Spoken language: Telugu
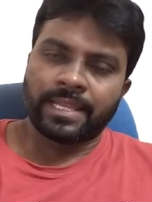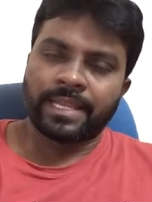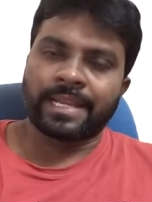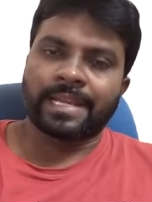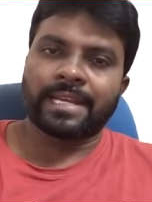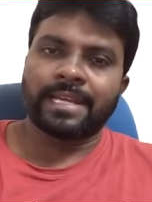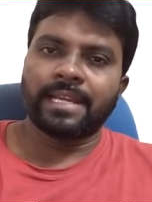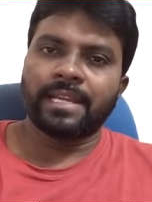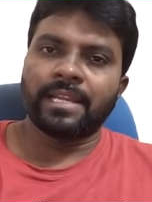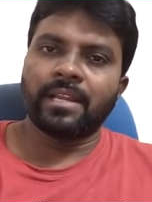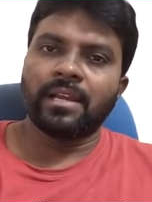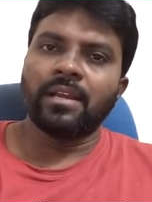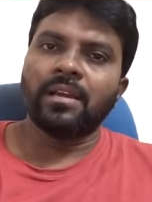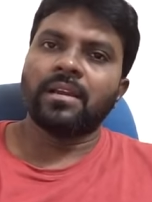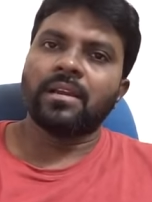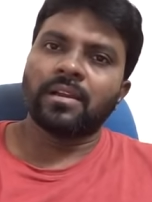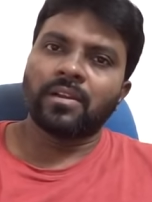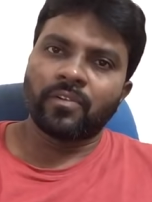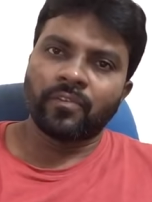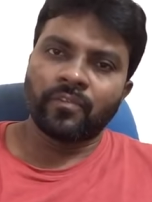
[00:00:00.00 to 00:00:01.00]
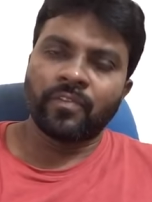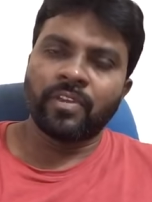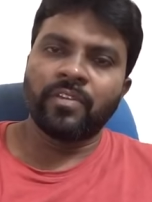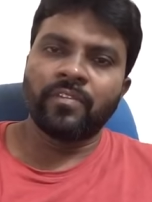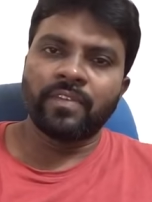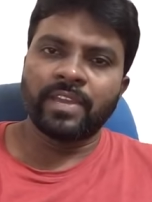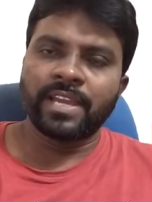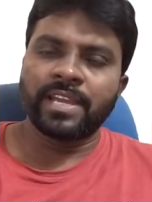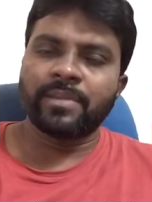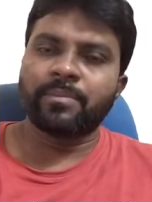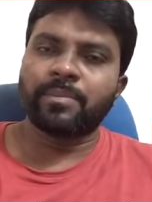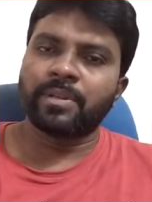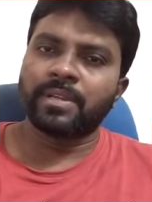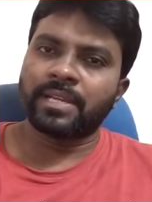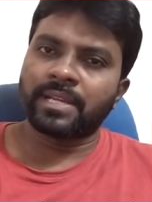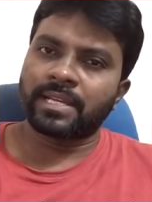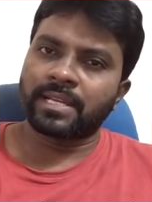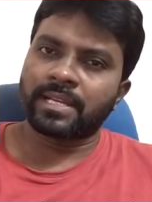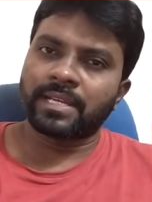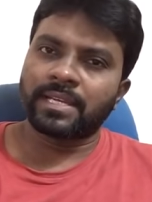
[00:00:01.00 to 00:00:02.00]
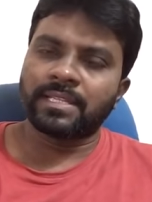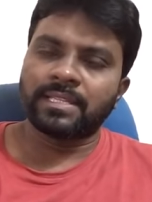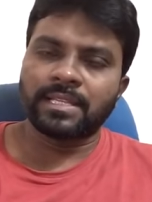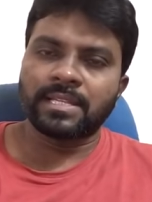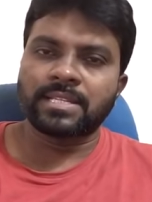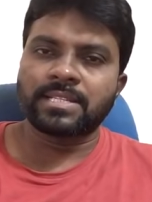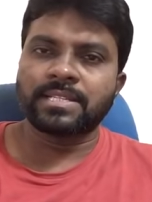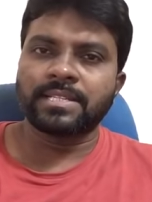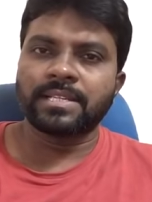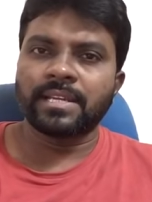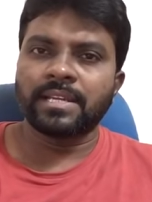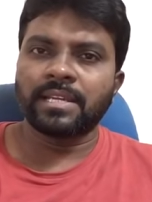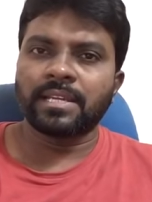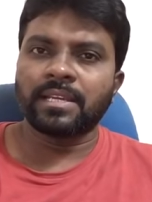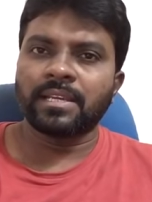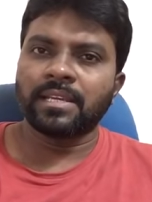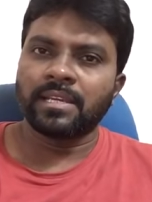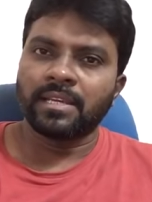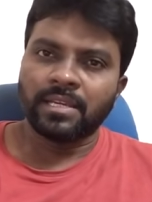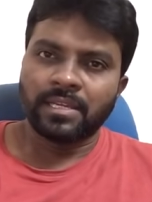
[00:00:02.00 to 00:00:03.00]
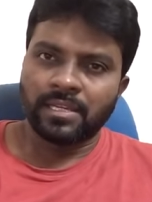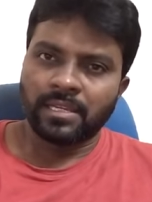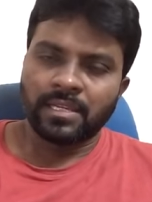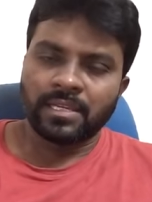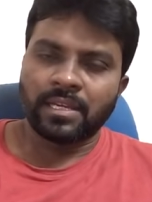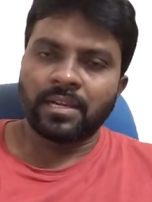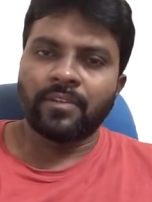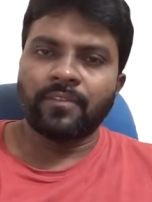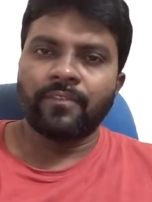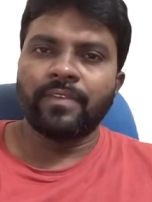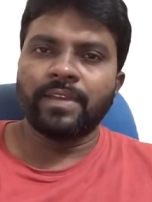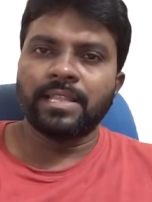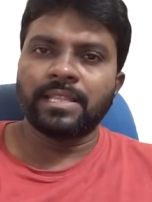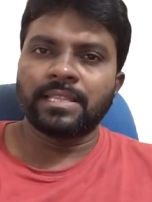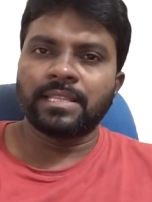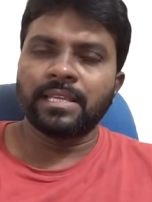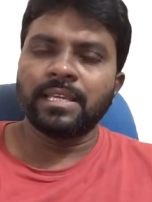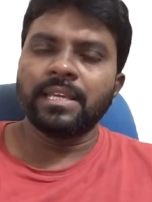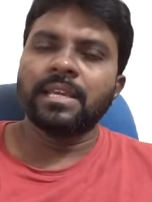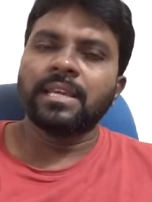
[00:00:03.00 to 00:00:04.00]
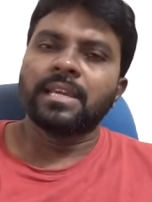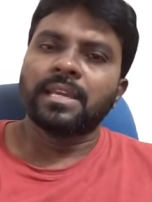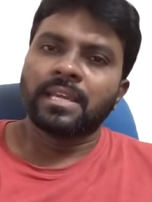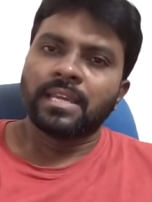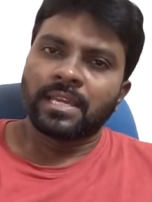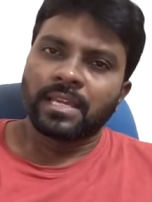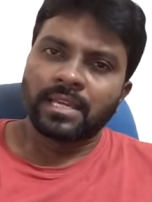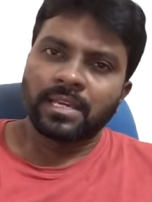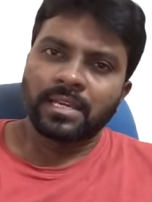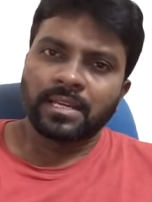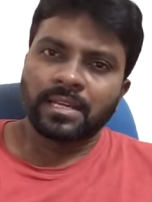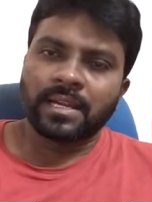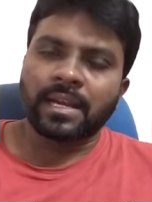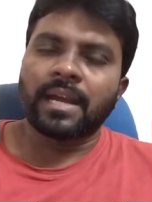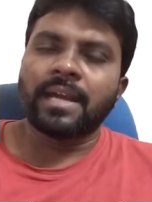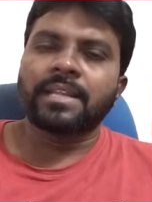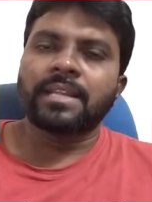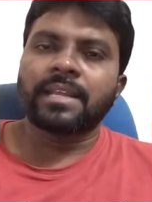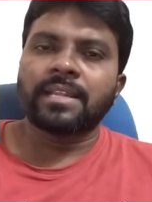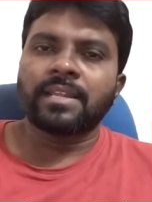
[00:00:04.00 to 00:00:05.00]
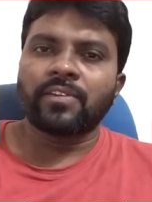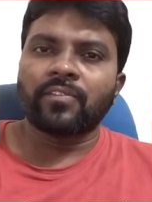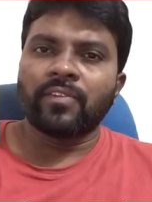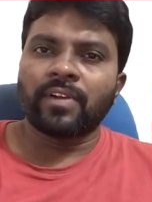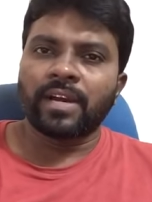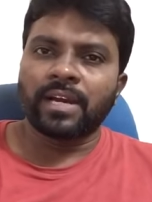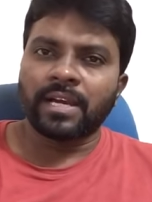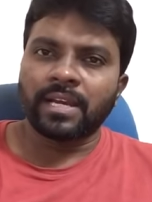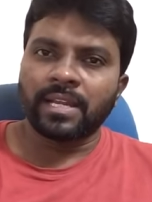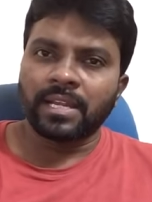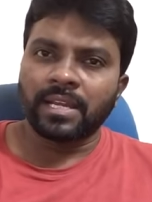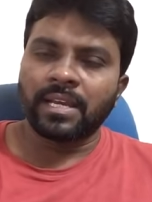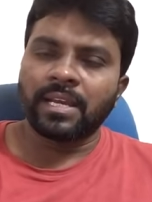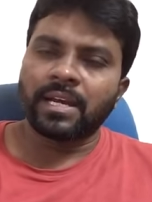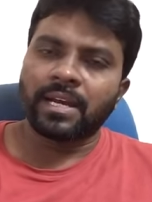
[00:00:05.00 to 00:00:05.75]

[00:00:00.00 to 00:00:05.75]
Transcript: ఎక్కడైనా వివిఐపీలు కనుక దర్శనానికి వెళ్తే కార్యనిర్వహణ